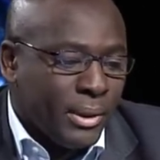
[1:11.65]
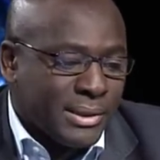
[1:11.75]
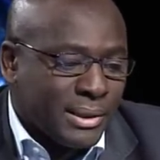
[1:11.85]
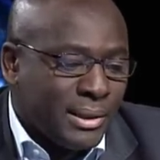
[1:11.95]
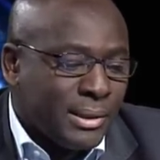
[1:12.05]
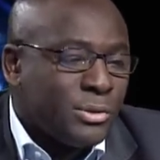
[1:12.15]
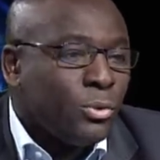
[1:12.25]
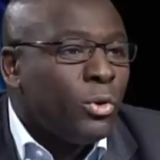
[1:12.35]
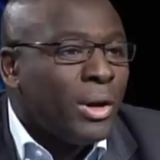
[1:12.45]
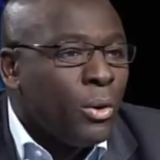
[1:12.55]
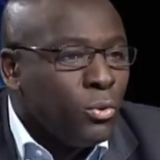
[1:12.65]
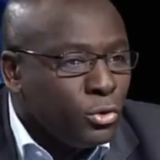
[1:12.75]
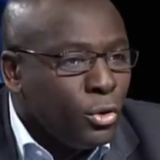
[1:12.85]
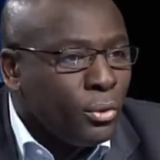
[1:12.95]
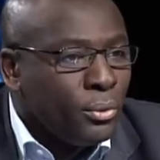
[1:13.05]
les athlètes seront à la
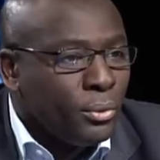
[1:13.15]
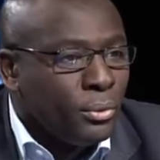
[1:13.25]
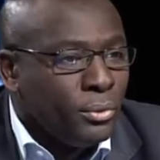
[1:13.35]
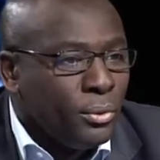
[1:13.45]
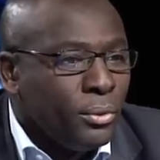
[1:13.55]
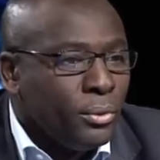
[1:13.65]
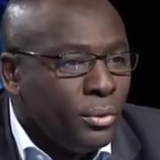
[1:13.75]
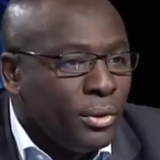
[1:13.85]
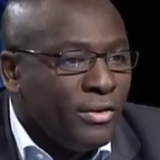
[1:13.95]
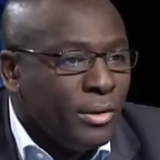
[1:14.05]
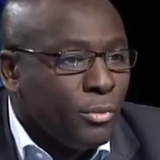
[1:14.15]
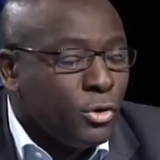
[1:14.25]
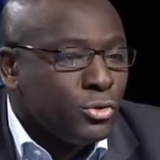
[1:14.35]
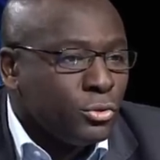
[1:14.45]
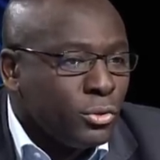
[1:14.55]
hauteur euh, de, de
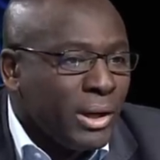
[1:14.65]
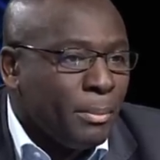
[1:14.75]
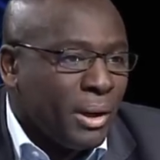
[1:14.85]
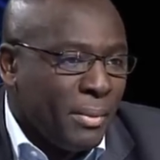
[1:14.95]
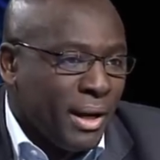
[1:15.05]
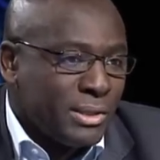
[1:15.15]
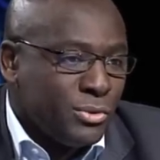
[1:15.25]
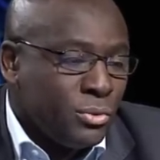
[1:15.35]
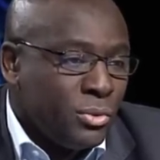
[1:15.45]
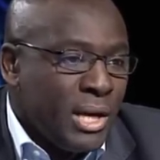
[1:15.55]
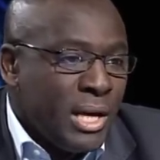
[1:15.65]
l'événement, surtout de la préparation.